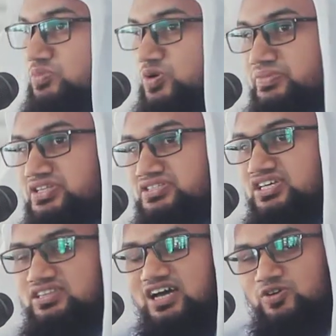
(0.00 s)
মুমিন
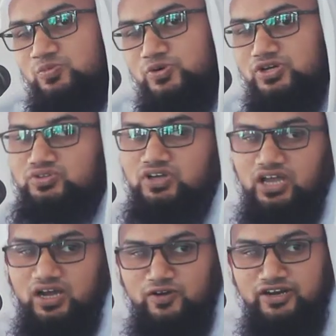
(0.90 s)
যে তার উপরেও
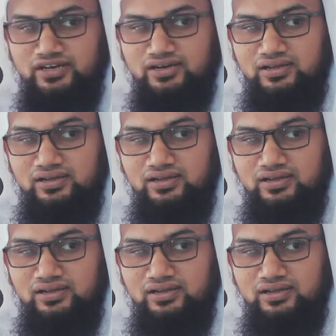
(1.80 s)
দয়া করেন